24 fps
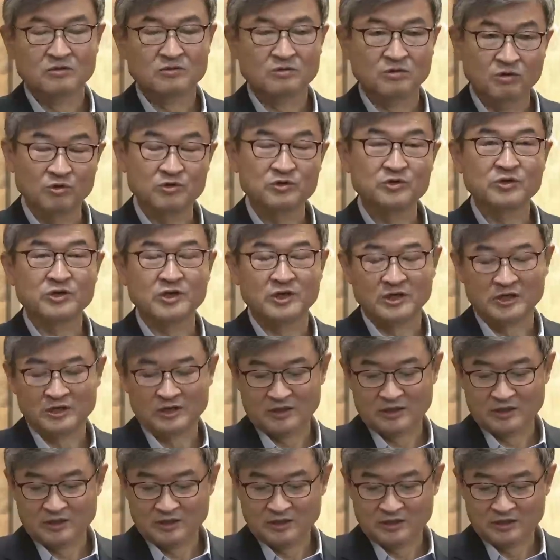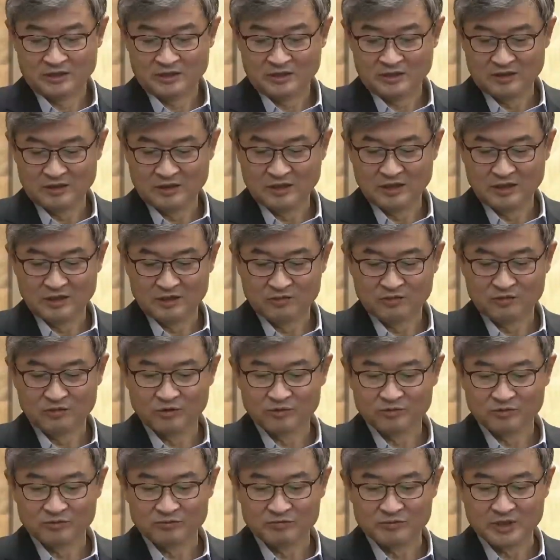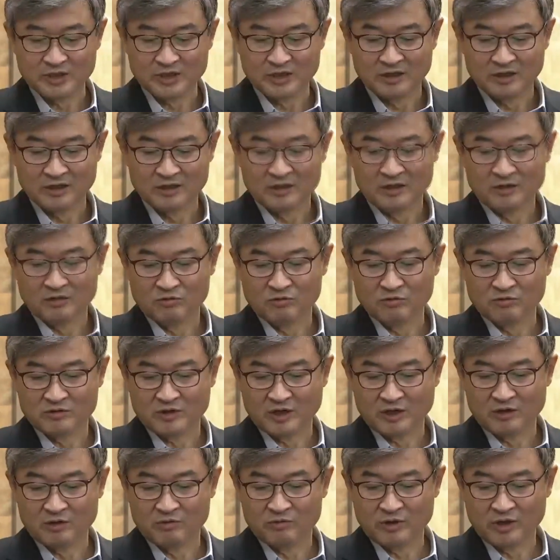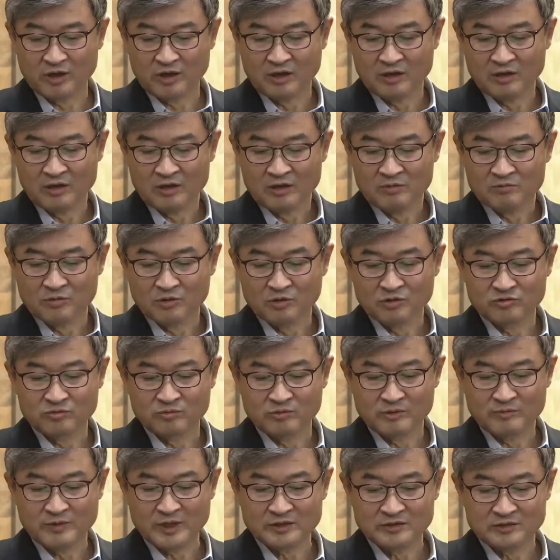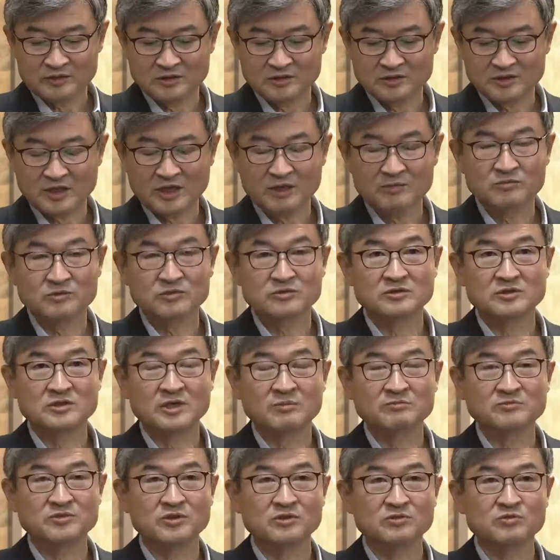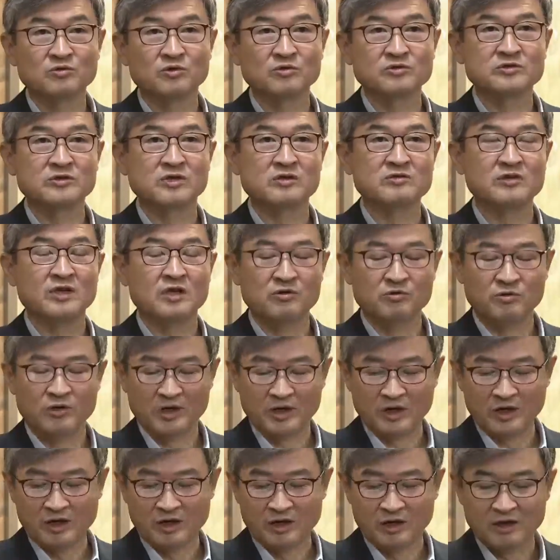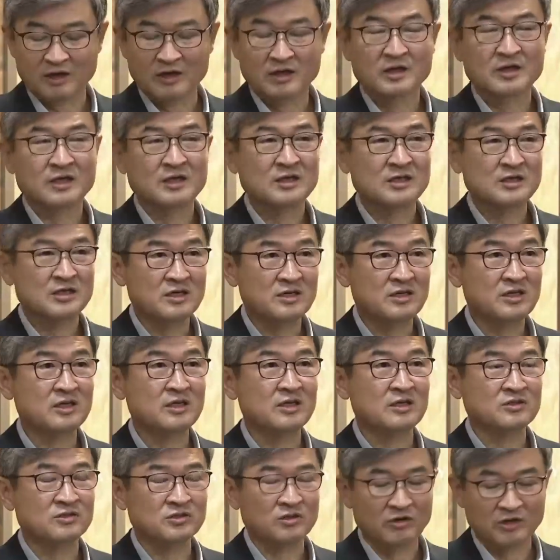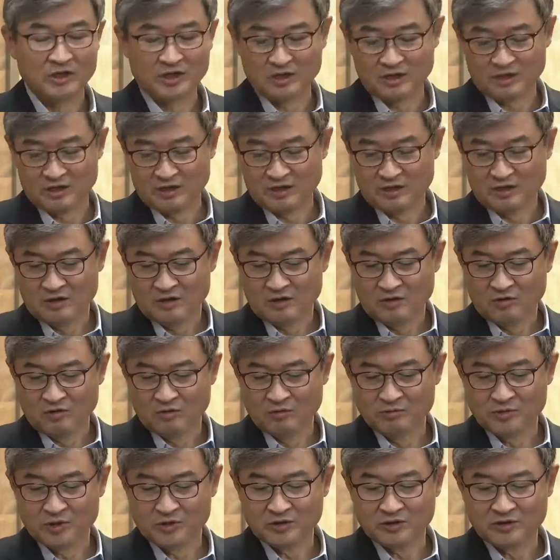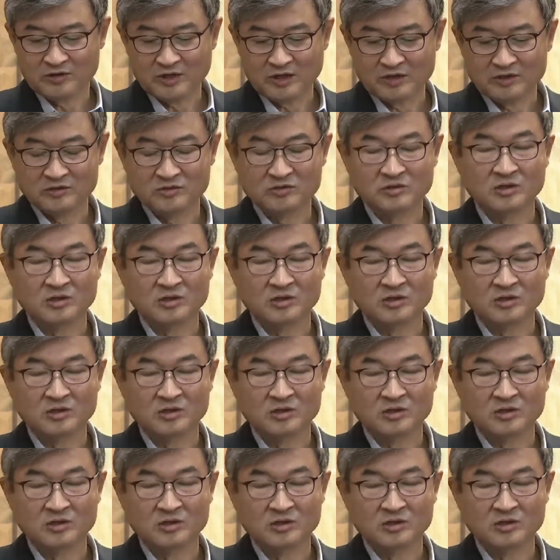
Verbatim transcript: 도저히 이해할 수 없습니다. 국가를 위해 목숨을 바친 참, 참전 용사들의 유해가 이리저리 옮겨졌다는